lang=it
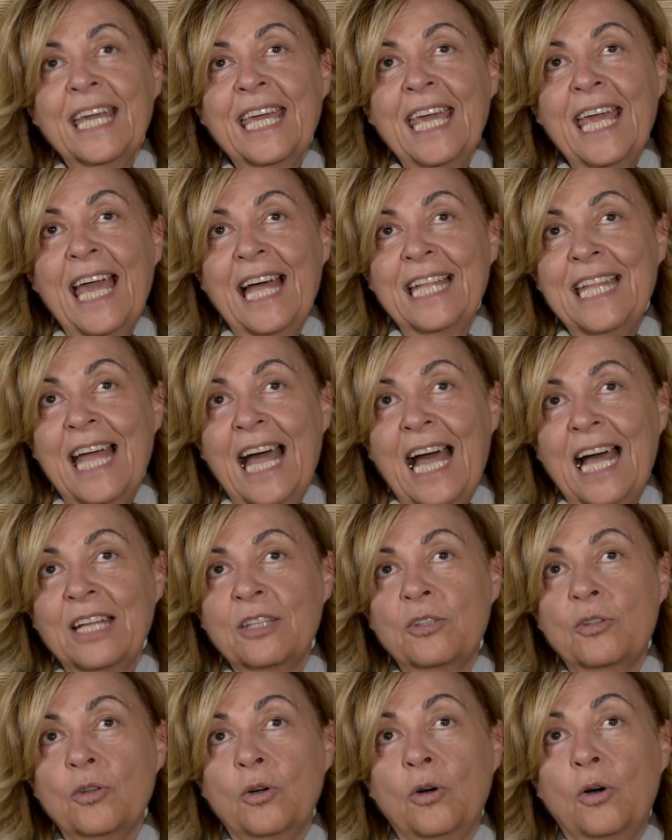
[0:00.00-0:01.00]
che ha
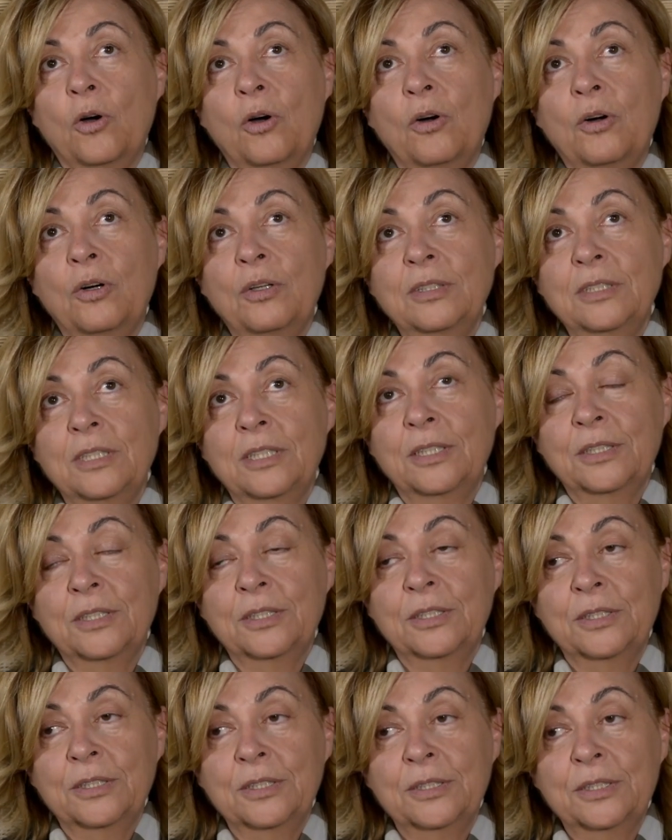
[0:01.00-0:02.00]
dato,
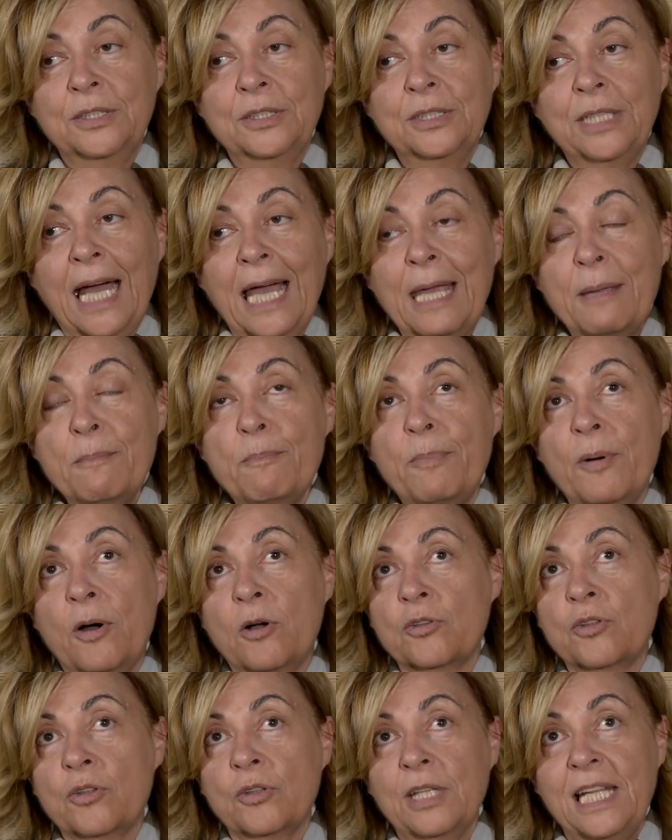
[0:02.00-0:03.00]
eh, ha
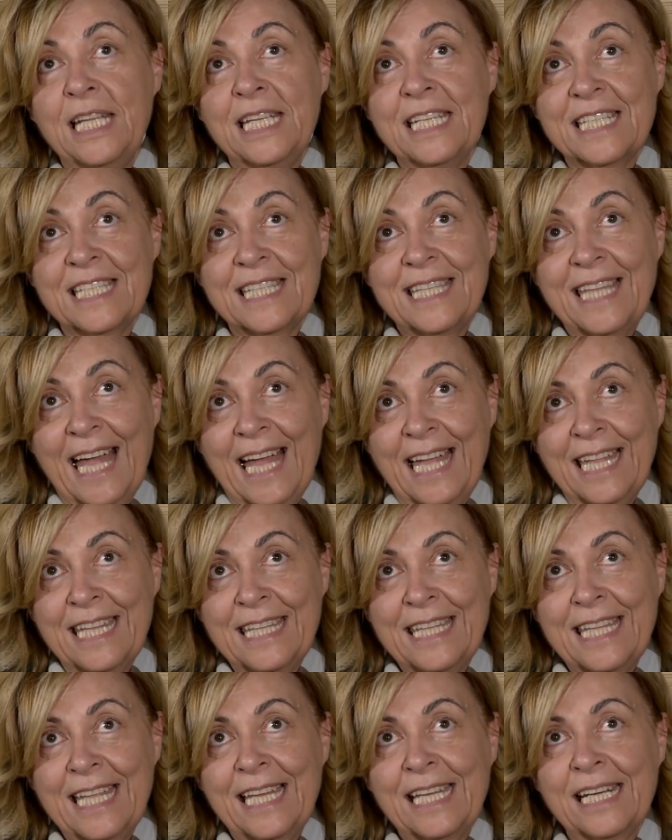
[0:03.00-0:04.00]
imposto degli
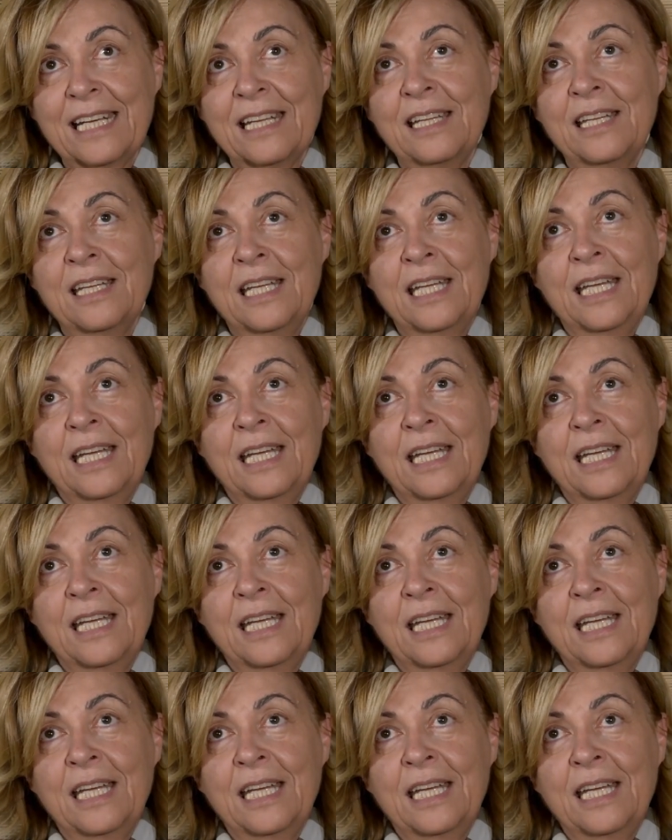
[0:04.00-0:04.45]
standard